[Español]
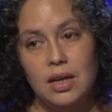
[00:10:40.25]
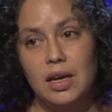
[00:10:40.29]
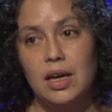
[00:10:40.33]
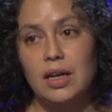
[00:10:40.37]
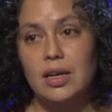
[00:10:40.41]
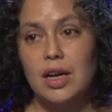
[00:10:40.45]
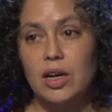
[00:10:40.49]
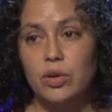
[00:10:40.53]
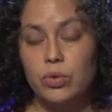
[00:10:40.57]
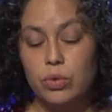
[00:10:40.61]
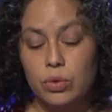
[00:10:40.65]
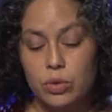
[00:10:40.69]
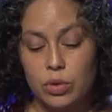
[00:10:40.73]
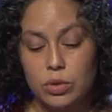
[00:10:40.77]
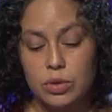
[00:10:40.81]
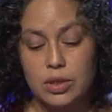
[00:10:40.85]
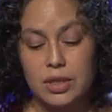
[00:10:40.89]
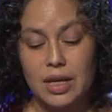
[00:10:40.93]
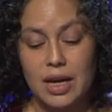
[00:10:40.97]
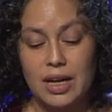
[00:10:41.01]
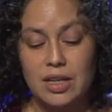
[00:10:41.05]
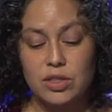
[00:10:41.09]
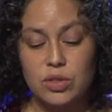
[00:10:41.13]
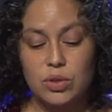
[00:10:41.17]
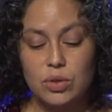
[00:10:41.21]
En algunos
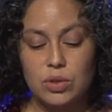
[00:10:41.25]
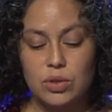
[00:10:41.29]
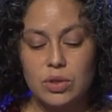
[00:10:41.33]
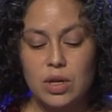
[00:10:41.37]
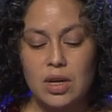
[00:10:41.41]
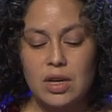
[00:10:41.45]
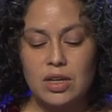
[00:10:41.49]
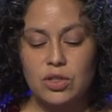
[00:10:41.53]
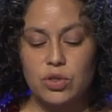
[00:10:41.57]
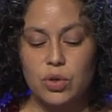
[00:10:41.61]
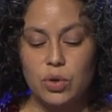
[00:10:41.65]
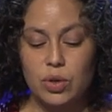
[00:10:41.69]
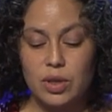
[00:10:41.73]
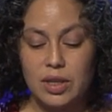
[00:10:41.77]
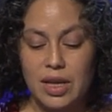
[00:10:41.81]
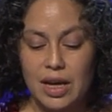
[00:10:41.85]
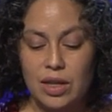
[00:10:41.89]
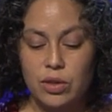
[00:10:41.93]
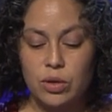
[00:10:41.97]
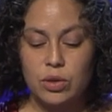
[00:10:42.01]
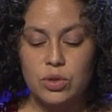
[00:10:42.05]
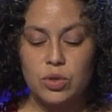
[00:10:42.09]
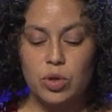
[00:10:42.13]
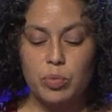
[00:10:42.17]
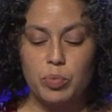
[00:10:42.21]
casos,
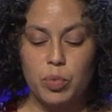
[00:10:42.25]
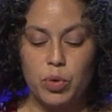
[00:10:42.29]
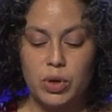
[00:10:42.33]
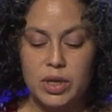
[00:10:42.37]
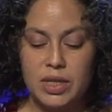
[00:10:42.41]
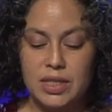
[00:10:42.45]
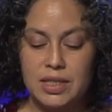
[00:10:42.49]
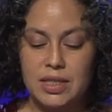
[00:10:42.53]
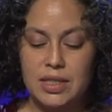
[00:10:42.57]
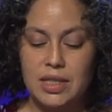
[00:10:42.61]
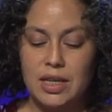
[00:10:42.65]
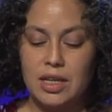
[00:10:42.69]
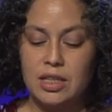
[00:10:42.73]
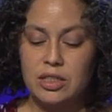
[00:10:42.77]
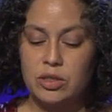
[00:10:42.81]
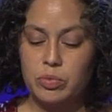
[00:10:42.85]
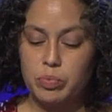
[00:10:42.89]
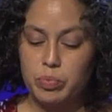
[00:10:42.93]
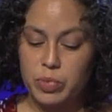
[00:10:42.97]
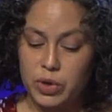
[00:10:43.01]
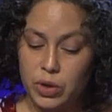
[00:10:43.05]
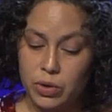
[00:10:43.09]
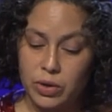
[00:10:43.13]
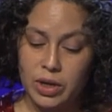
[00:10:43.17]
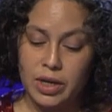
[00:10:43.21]
soldados o policías
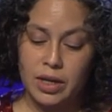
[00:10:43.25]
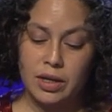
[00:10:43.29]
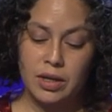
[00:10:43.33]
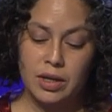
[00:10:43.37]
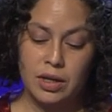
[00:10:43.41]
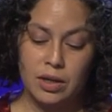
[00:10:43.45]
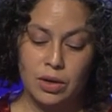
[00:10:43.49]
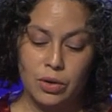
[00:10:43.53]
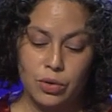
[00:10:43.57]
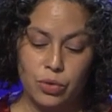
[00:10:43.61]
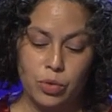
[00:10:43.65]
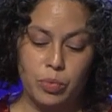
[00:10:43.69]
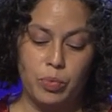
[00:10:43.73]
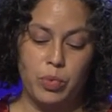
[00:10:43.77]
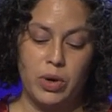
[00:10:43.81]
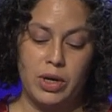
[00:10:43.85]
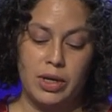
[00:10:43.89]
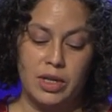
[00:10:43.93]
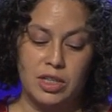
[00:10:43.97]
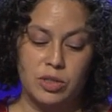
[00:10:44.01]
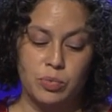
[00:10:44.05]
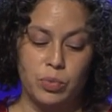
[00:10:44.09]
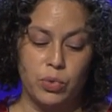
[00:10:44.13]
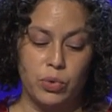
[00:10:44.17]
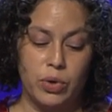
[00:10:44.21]
violan en grupo a
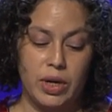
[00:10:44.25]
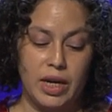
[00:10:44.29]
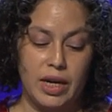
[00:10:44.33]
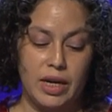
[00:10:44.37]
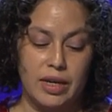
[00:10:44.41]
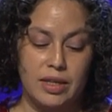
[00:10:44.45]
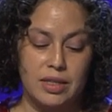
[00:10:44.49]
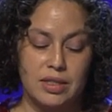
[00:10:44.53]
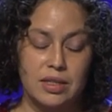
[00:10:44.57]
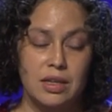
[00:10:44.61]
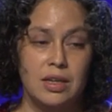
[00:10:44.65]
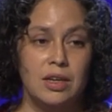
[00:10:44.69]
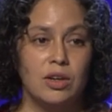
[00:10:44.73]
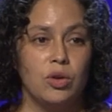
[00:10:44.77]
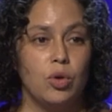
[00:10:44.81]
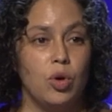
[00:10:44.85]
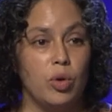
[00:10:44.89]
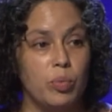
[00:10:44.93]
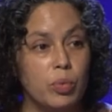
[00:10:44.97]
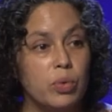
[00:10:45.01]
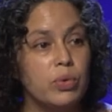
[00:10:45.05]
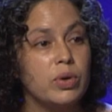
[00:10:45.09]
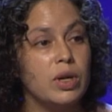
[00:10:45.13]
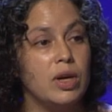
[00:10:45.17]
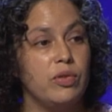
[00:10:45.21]
las mujeres
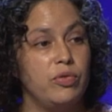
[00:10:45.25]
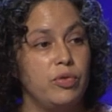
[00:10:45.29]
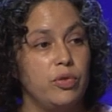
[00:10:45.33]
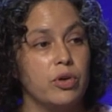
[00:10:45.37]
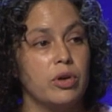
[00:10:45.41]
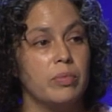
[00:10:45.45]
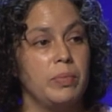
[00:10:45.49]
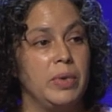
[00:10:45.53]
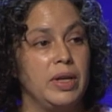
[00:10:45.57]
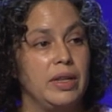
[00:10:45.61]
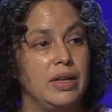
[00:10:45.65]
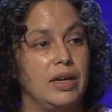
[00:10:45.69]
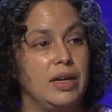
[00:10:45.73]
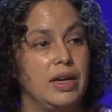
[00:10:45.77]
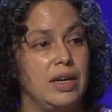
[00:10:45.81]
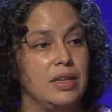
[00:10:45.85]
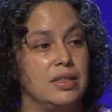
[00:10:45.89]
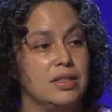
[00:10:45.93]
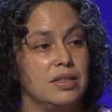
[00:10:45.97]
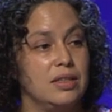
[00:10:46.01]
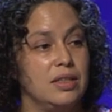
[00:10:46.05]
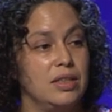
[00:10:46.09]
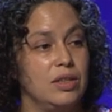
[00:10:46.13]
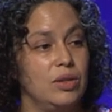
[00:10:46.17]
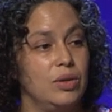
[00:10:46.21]
como una forma de
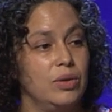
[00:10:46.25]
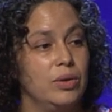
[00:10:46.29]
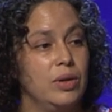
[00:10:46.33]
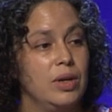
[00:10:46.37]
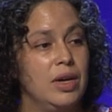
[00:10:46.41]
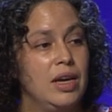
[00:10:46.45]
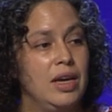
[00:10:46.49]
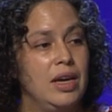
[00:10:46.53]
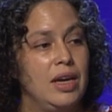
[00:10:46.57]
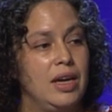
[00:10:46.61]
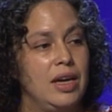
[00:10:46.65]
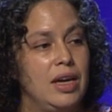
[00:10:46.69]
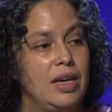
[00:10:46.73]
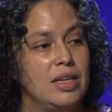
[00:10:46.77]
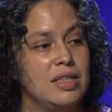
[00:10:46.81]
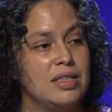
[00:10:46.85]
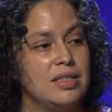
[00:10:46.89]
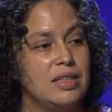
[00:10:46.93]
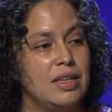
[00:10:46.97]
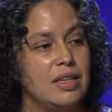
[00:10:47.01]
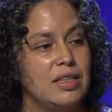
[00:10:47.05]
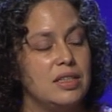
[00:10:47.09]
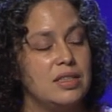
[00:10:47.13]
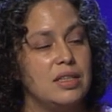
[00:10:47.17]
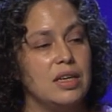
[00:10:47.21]
castigo
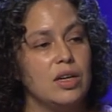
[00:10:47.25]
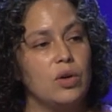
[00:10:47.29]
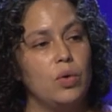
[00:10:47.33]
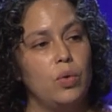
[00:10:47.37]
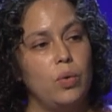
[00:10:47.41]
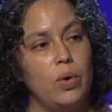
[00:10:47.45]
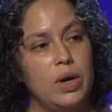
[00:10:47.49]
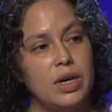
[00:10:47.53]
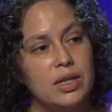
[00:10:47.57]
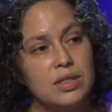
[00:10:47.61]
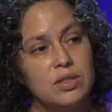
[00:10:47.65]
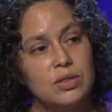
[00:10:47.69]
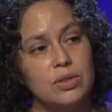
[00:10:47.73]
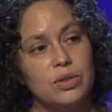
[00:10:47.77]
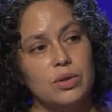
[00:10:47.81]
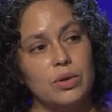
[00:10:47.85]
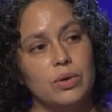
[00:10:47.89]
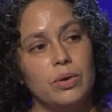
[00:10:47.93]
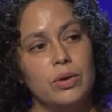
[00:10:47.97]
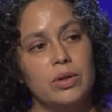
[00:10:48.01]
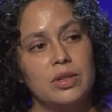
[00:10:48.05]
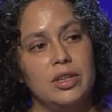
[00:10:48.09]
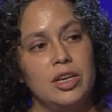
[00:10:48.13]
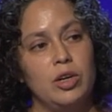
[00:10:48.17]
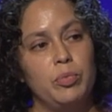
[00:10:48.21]
este
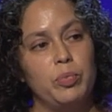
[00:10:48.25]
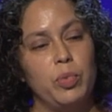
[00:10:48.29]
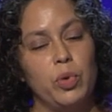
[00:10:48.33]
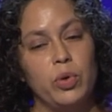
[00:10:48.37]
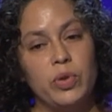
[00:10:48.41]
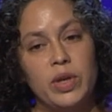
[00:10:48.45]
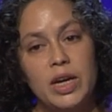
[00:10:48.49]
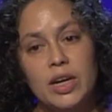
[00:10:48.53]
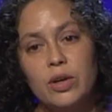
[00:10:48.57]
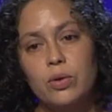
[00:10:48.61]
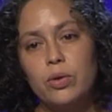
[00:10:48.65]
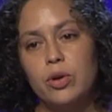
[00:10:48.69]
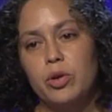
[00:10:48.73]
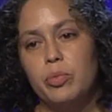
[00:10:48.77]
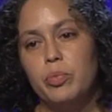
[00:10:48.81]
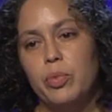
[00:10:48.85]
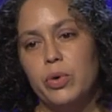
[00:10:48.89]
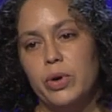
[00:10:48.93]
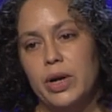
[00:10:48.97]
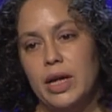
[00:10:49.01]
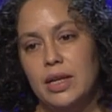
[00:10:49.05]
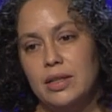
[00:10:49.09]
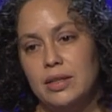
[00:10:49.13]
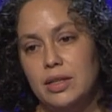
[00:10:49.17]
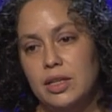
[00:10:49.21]
secuestro del poder
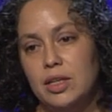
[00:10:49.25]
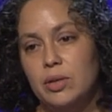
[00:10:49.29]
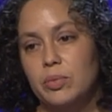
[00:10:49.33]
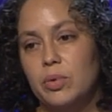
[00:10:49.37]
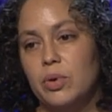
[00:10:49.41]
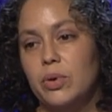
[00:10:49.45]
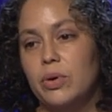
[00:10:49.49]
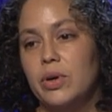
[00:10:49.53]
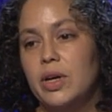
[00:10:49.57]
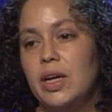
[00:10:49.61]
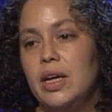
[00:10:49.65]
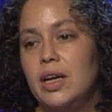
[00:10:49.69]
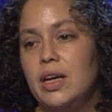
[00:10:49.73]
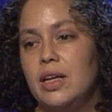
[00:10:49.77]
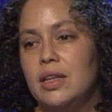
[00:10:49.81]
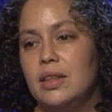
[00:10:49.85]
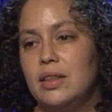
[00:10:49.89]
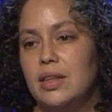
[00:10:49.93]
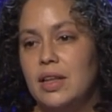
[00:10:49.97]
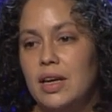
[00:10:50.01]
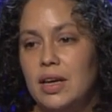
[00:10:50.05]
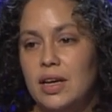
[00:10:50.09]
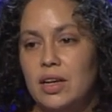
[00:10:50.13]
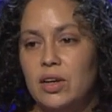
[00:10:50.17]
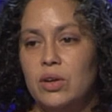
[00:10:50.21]
corporativo
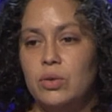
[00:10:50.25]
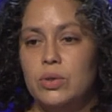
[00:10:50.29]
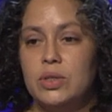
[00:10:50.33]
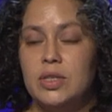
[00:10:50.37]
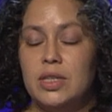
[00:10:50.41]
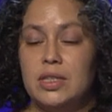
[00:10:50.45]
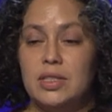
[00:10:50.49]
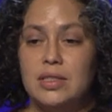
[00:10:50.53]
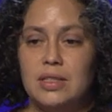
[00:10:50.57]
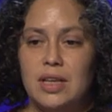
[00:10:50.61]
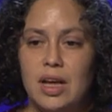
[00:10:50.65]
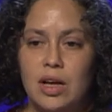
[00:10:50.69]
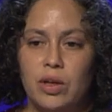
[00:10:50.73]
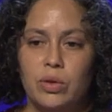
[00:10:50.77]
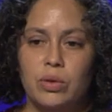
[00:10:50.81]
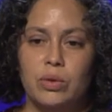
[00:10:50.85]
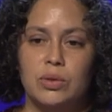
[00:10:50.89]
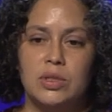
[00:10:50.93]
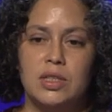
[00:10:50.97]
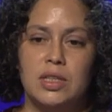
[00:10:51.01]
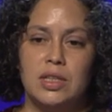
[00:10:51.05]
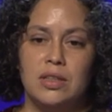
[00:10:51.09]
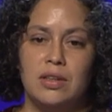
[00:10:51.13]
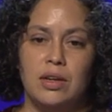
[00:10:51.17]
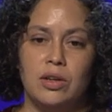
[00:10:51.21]
de los
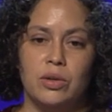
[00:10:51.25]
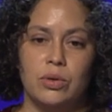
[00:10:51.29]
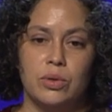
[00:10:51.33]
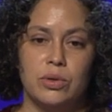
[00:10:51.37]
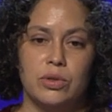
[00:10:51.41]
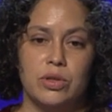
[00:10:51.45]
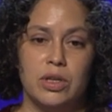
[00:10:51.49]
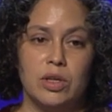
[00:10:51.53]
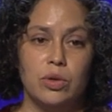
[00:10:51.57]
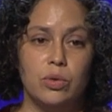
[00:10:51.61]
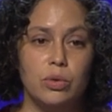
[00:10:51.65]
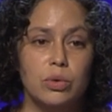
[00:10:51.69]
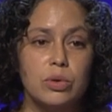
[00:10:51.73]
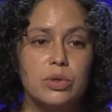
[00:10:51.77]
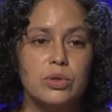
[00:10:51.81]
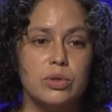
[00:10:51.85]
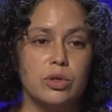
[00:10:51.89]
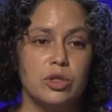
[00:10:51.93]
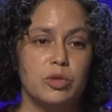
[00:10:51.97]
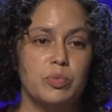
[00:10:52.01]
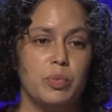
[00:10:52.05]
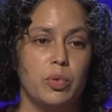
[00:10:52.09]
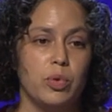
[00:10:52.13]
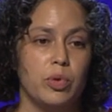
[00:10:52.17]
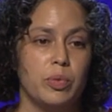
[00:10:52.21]
estados y de los
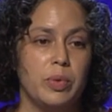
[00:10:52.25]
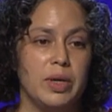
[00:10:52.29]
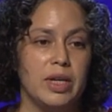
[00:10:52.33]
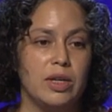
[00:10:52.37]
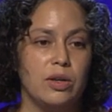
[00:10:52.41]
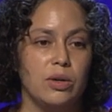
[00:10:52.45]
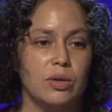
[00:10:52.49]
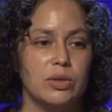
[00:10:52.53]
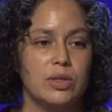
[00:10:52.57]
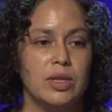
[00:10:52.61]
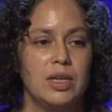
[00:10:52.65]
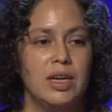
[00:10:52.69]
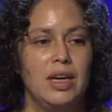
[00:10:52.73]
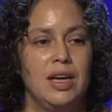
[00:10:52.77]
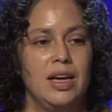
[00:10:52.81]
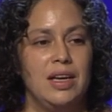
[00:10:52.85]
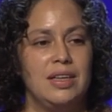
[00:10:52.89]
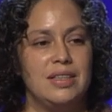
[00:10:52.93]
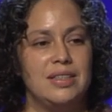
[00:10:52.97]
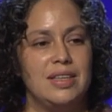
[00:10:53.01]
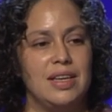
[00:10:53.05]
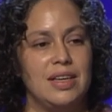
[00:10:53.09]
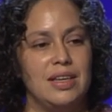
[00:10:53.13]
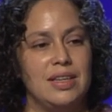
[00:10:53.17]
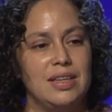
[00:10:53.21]
recursos públicos
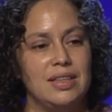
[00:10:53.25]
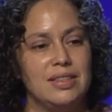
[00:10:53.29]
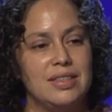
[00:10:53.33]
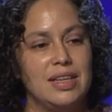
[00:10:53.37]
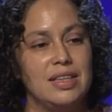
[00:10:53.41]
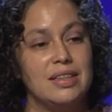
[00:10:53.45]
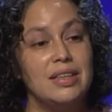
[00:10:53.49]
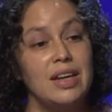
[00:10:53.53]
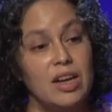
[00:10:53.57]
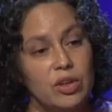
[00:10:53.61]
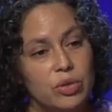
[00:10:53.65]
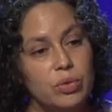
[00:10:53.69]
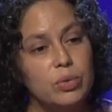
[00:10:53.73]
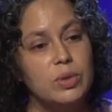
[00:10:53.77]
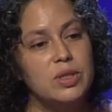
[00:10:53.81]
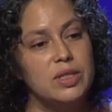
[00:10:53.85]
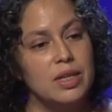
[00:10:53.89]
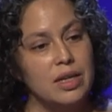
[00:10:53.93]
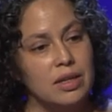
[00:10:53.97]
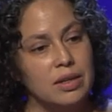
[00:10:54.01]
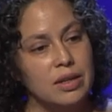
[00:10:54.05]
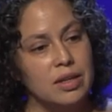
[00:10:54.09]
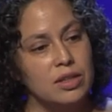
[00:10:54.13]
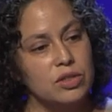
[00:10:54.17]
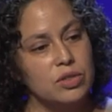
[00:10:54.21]
se, traduce
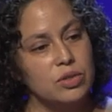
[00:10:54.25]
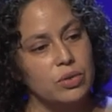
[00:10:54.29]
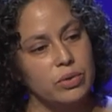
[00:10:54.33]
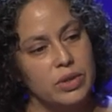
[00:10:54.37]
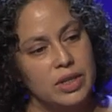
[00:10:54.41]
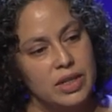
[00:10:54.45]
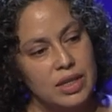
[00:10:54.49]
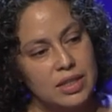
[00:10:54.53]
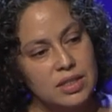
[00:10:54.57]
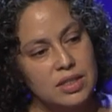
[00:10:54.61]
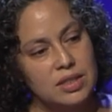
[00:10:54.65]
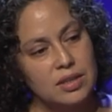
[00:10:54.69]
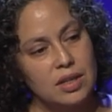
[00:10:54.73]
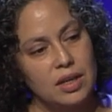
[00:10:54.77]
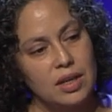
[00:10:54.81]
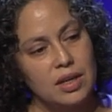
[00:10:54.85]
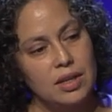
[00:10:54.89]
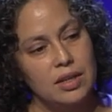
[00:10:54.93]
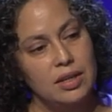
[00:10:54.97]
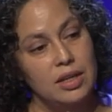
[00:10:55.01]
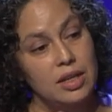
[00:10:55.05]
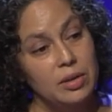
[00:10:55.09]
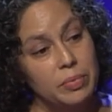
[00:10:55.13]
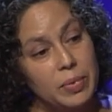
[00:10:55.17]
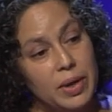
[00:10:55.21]
en esto, en este
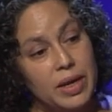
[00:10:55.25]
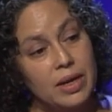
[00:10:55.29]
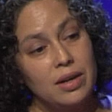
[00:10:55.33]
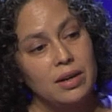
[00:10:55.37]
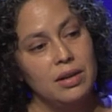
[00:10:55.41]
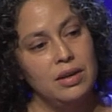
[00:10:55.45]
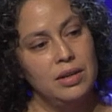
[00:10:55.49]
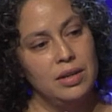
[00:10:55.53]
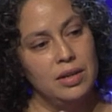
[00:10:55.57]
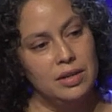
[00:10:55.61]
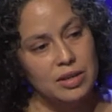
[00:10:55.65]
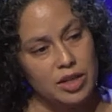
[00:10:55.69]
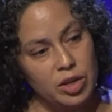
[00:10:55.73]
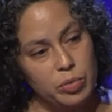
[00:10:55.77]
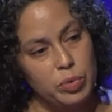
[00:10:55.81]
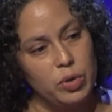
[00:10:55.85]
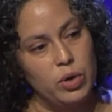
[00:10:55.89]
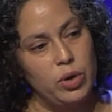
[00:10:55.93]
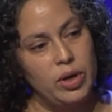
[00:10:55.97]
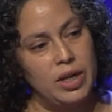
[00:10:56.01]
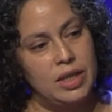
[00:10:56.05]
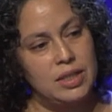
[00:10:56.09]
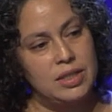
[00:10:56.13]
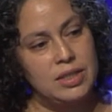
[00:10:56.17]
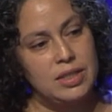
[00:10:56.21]
nivel de
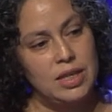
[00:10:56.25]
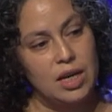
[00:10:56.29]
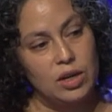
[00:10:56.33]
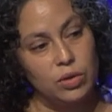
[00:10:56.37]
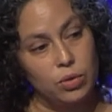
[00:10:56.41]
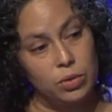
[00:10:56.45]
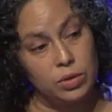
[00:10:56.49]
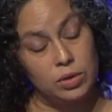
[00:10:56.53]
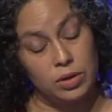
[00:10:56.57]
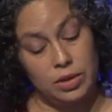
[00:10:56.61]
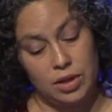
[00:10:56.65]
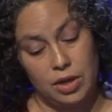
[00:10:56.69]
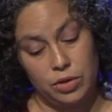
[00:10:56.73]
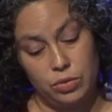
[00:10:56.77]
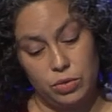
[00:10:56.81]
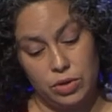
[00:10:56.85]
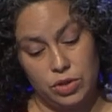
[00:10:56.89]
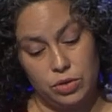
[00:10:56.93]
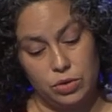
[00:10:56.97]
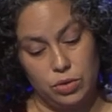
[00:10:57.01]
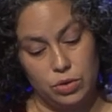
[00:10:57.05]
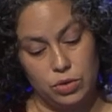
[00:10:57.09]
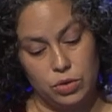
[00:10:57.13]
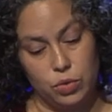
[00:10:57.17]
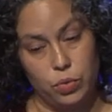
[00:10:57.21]
violencia contra
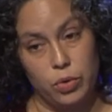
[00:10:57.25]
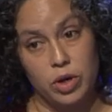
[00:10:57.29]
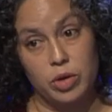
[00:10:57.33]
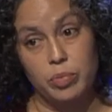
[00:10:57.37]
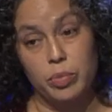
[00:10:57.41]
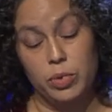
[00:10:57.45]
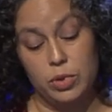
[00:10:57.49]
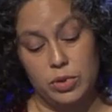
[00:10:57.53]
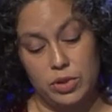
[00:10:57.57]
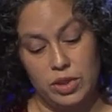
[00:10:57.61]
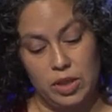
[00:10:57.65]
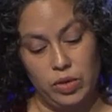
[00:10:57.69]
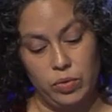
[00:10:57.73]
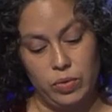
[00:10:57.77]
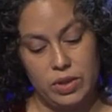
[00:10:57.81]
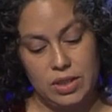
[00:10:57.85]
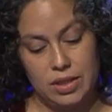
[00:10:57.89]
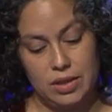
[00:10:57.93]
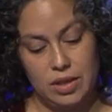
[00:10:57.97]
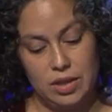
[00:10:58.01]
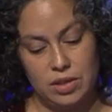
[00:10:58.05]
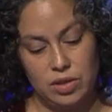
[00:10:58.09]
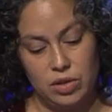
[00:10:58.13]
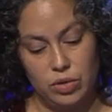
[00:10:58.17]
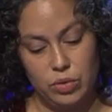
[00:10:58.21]
nuestros cuerpos y
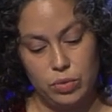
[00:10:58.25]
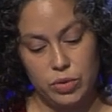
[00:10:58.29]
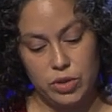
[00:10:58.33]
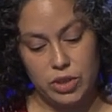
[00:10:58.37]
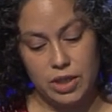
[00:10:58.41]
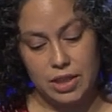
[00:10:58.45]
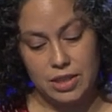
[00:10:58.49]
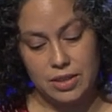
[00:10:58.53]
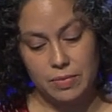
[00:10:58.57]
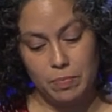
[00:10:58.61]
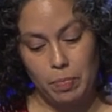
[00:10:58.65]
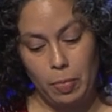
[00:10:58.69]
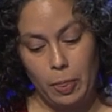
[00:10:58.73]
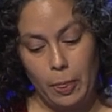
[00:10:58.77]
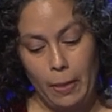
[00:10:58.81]
nuestras luchas.